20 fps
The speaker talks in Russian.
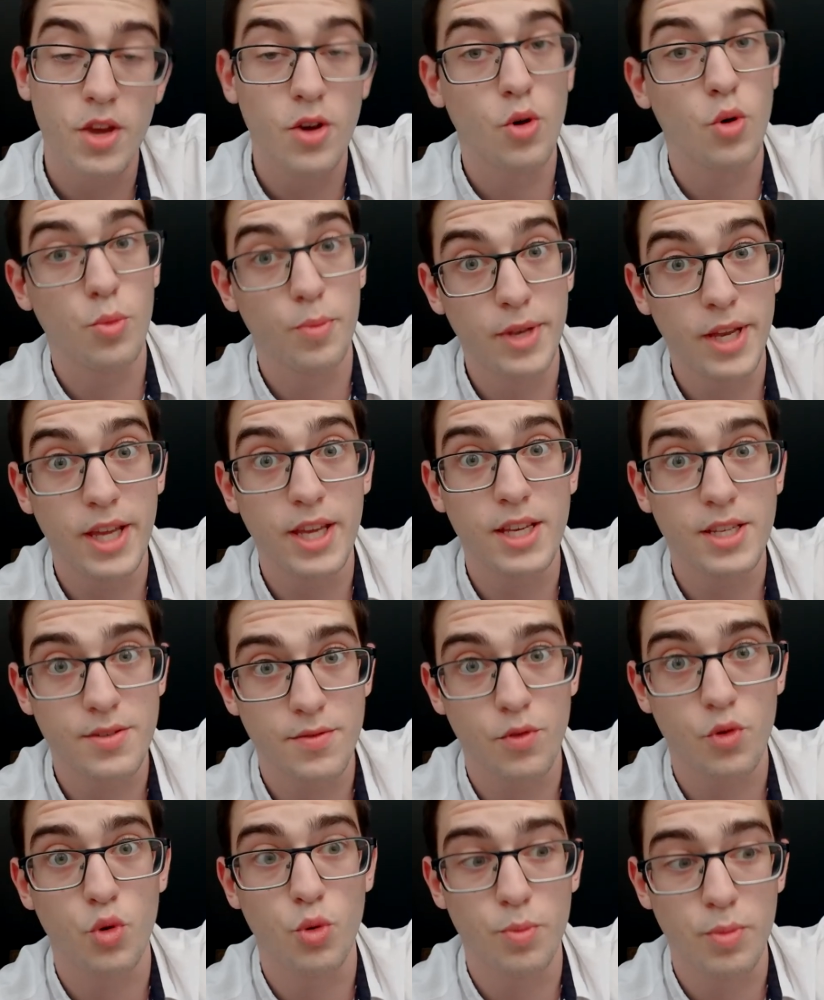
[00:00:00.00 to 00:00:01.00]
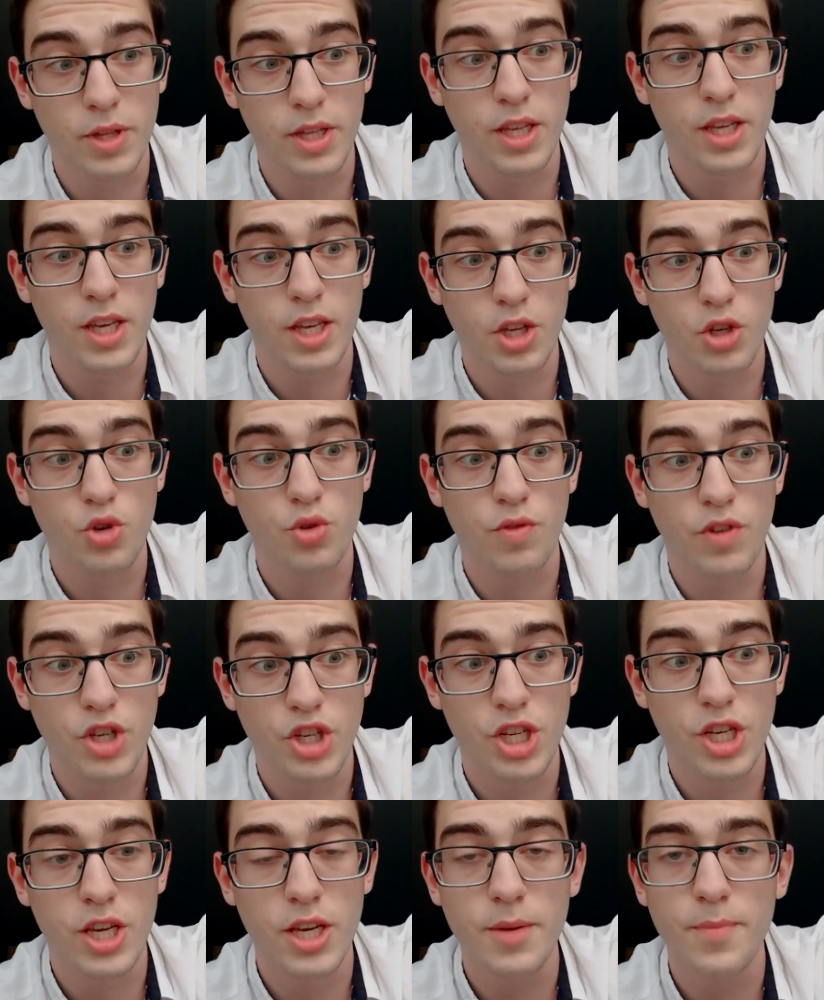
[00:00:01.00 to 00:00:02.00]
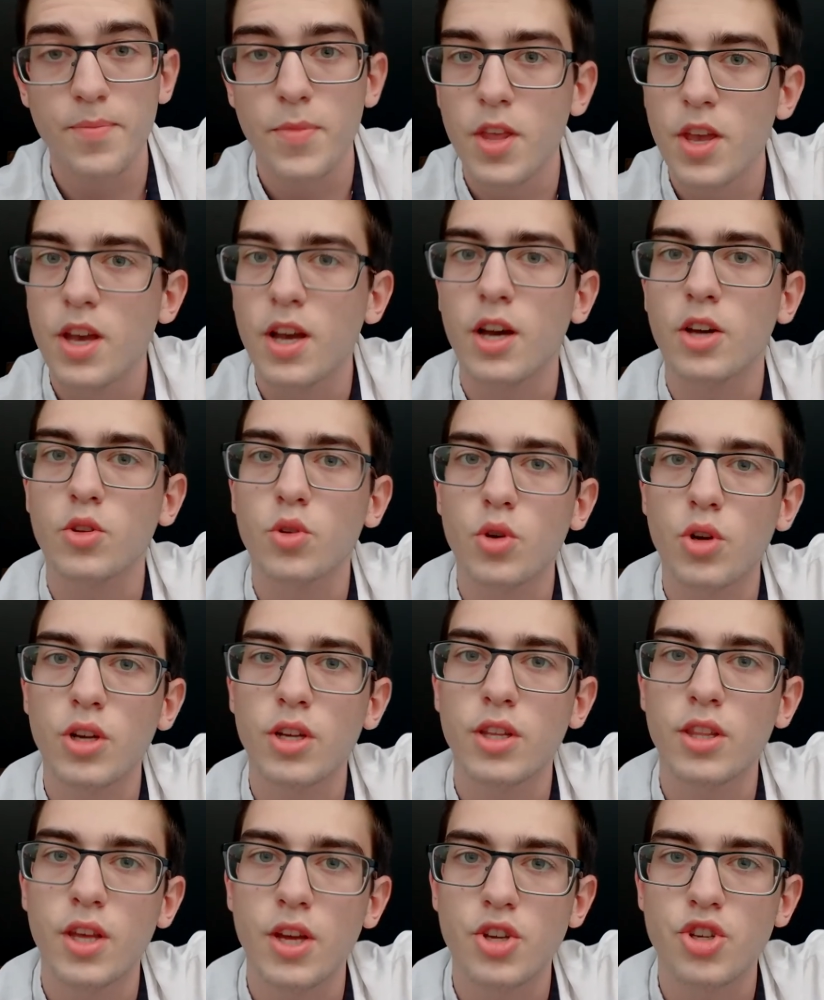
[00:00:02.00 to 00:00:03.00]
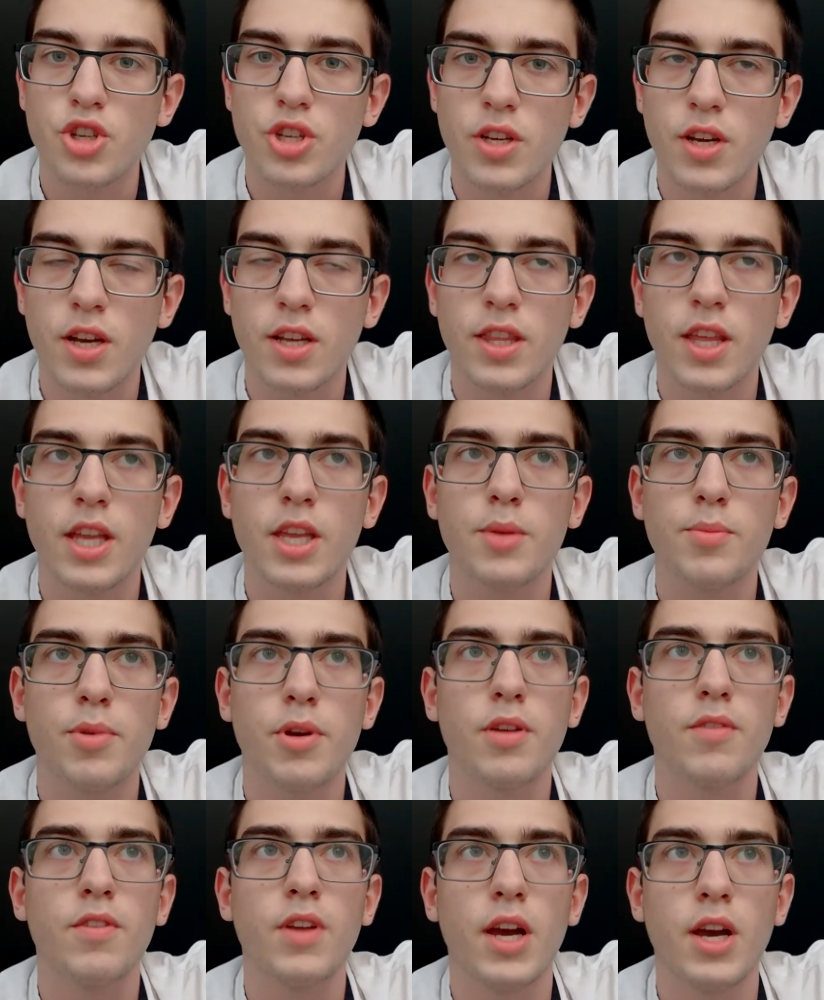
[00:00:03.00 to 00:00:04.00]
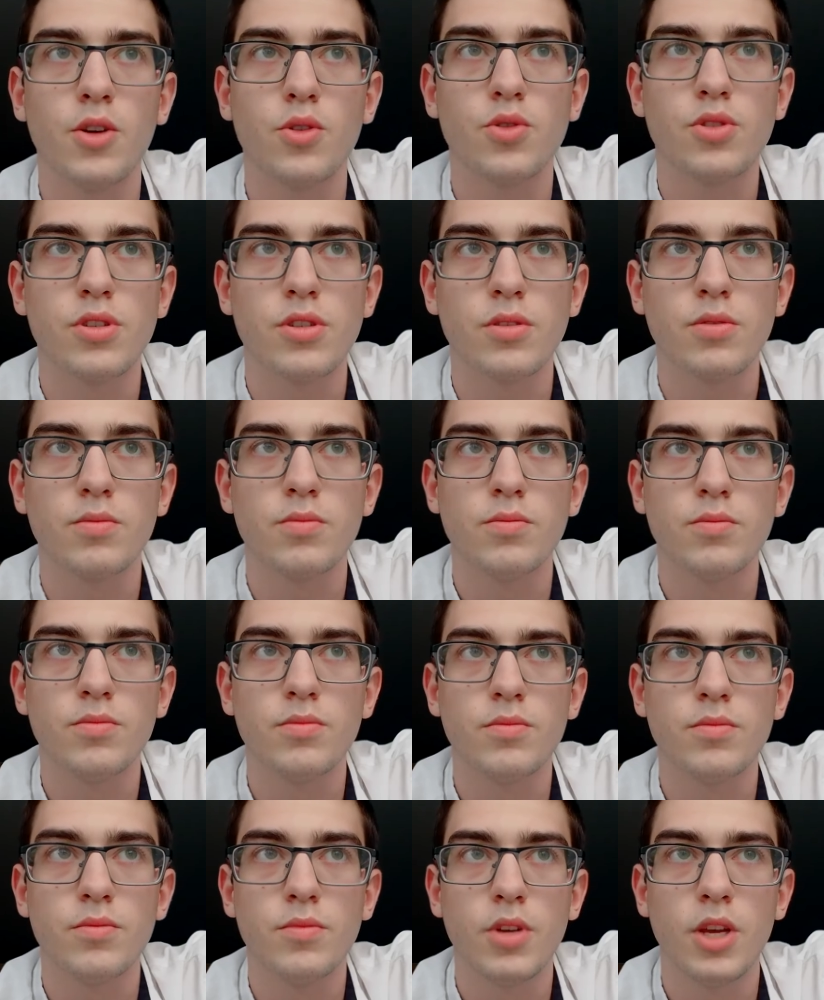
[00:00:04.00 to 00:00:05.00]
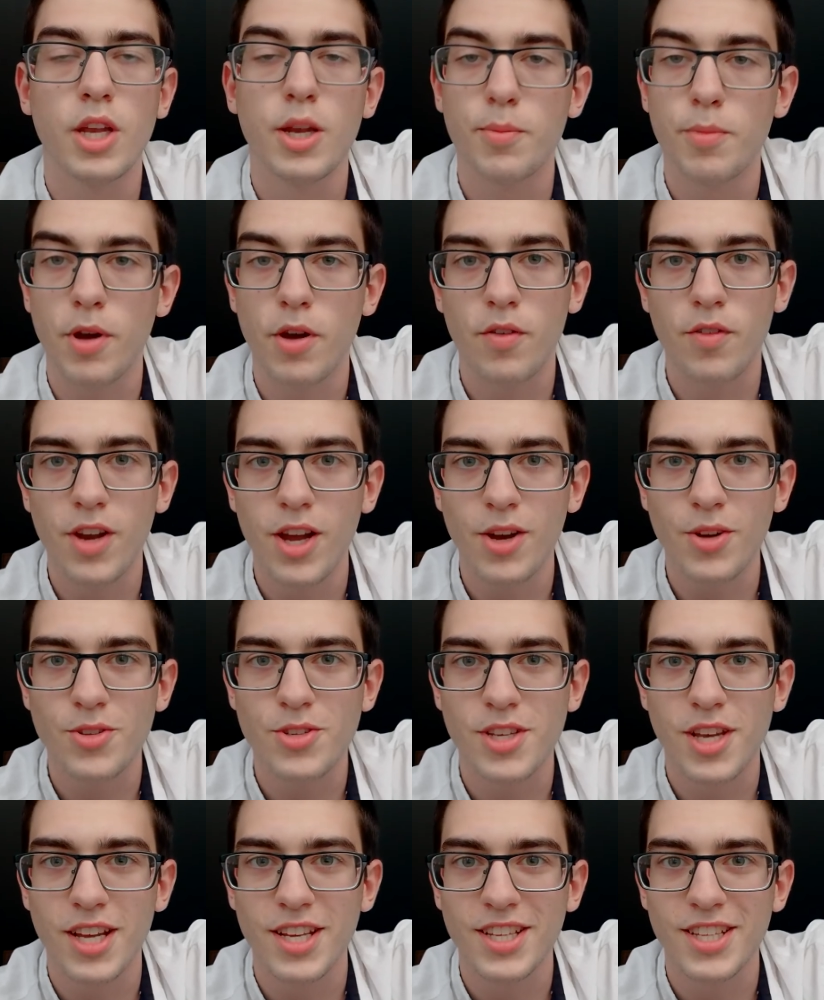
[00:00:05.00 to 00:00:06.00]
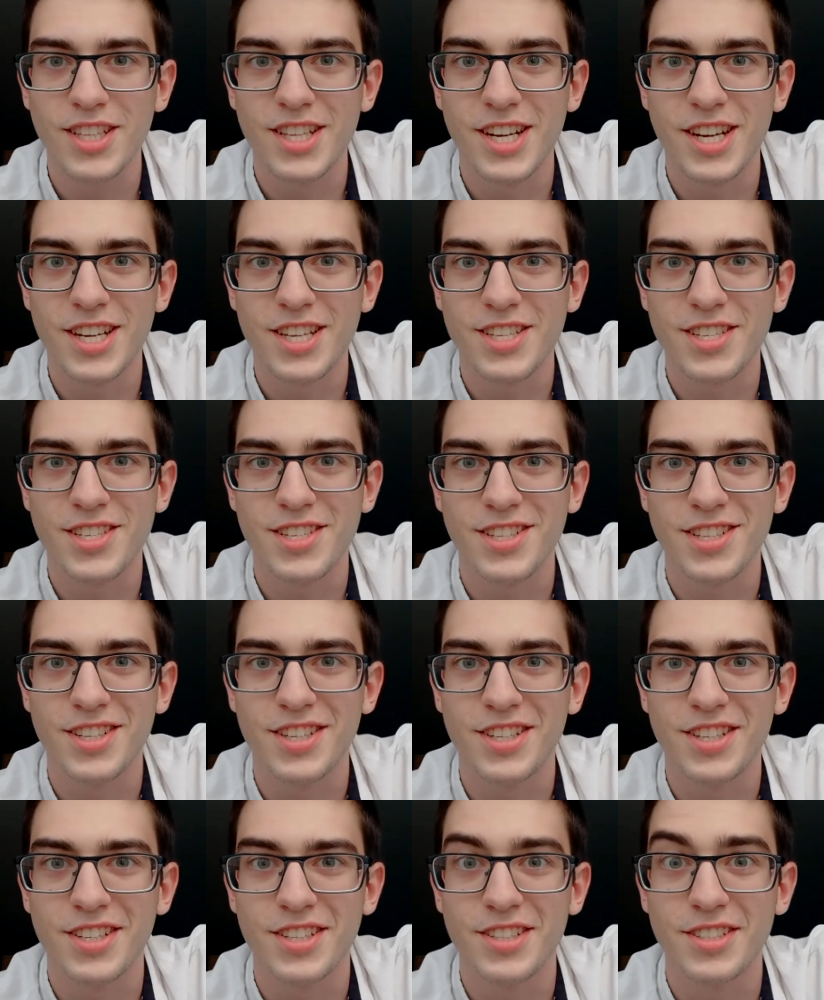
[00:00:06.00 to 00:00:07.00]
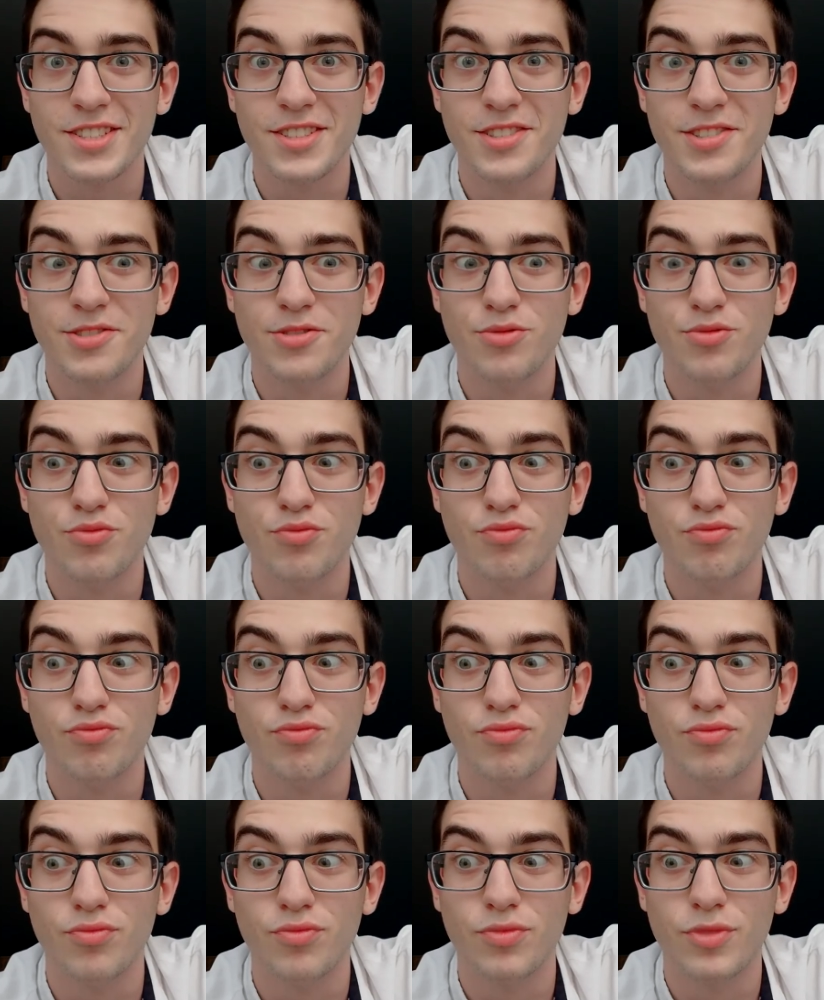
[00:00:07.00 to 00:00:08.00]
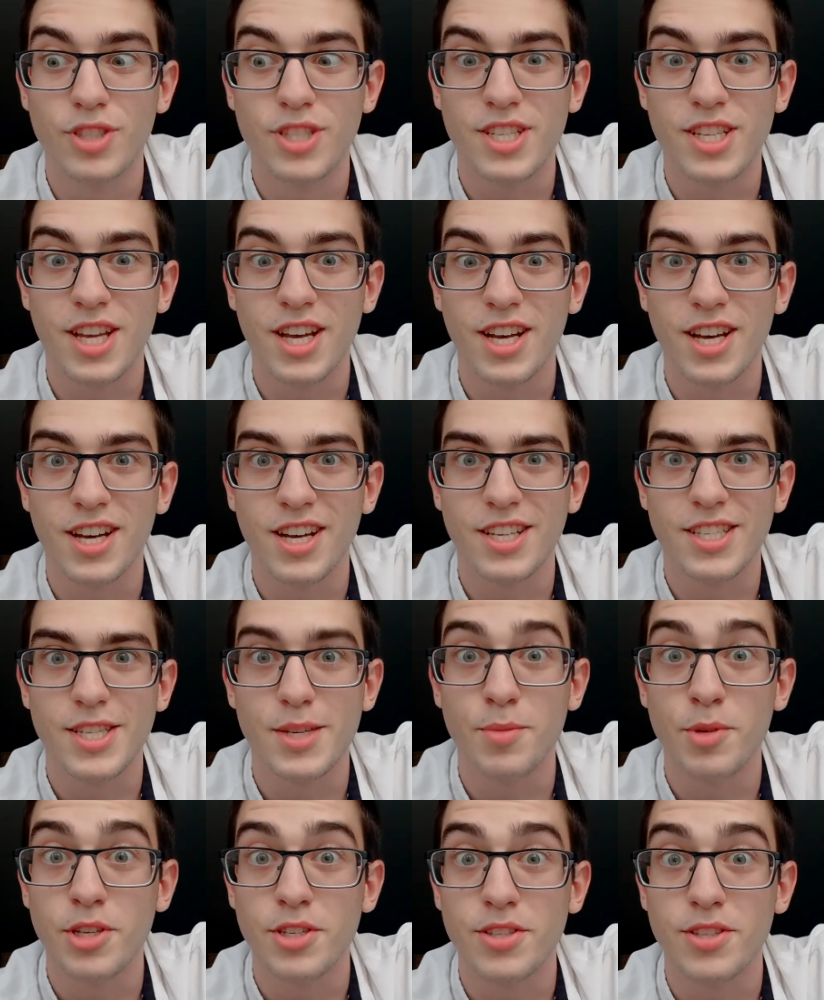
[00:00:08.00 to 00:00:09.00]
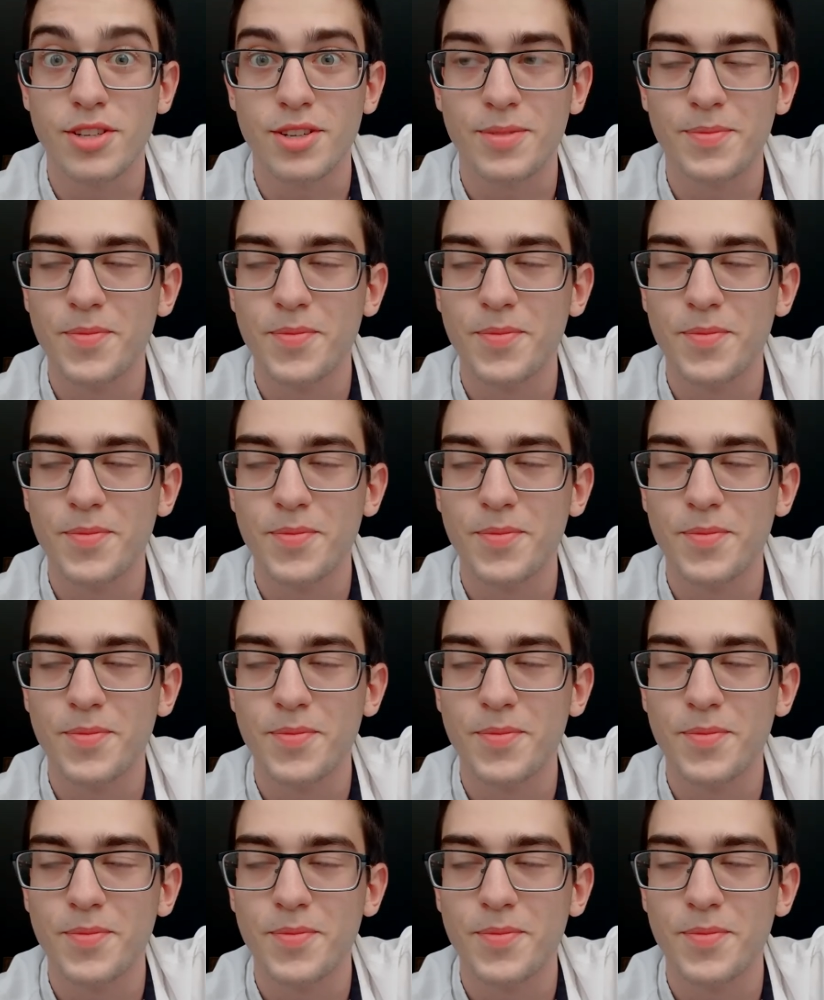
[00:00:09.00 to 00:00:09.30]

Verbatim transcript: У меня есть в группе такие чувачки, которые даже никогда не появляются или появляются один раз э, за семестр.